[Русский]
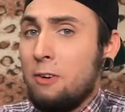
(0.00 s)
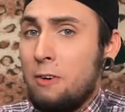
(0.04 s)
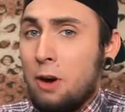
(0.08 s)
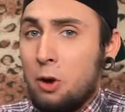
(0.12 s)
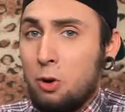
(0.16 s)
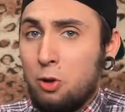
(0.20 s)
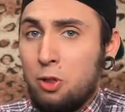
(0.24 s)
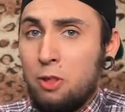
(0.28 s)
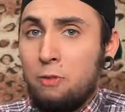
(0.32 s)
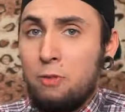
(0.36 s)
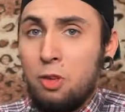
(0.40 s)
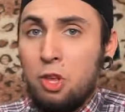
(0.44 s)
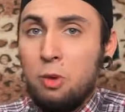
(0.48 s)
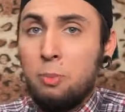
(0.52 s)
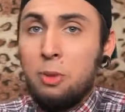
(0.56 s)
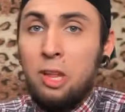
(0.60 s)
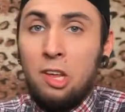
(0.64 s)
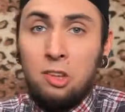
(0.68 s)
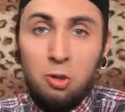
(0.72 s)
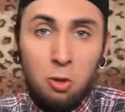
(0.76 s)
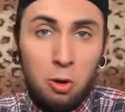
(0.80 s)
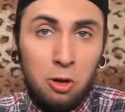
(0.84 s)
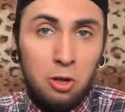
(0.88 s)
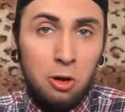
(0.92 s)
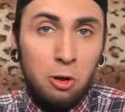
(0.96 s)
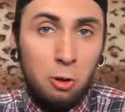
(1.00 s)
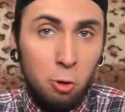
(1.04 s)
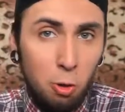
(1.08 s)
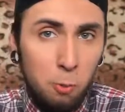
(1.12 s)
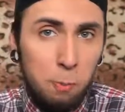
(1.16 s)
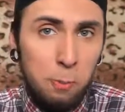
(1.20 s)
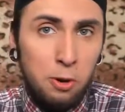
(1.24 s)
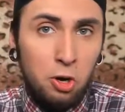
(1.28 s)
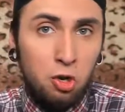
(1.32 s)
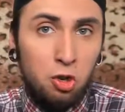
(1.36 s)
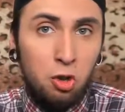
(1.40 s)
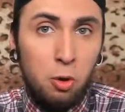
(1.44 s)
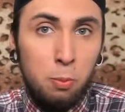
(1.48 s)
ворона, видимо, настолько
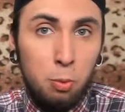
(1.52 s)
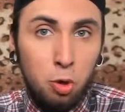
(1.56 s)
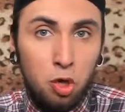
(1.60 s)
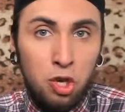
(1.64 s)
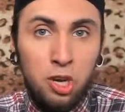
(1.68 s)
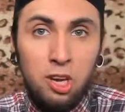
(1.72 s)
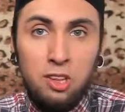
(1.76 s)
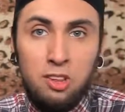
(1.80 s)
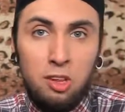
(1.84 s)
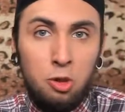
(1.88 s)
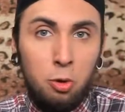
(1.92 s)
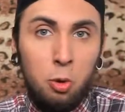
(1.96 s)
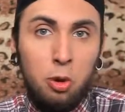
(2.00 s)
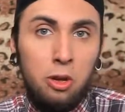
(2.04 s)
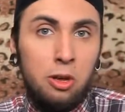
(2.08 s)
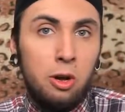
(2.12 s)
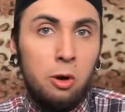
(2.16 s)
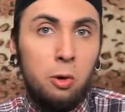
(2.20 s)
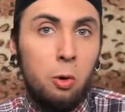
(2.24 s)
глупая, что обучается только